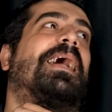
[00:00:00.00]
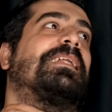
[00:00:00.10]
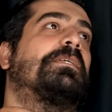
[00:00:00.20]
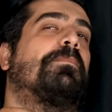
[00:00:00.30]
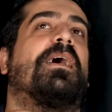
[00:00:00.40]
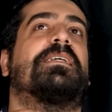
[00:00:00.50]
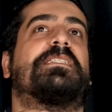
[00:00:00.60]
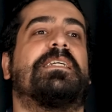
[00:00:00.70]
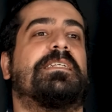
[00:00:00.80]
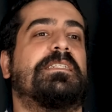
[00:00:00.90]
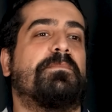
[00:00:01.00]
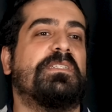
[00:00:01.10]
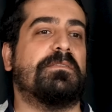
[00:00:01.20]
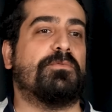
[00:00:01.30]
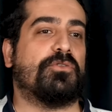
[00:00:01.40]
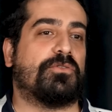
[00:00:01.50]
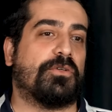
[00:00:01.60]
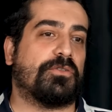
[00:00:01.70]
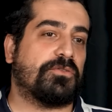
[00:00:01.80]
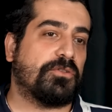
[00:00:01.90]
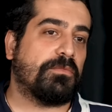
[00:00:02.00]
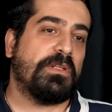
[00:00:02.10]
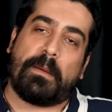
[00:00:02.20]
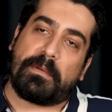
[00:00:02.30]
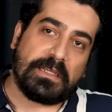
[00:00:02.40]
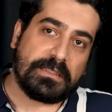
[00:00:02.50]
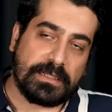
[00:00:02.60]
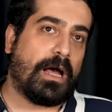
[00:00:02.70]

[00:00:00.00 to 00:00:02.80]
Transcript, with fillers: belki bazı şeyleri de biz büyütüyoruzdur bilemeyiz.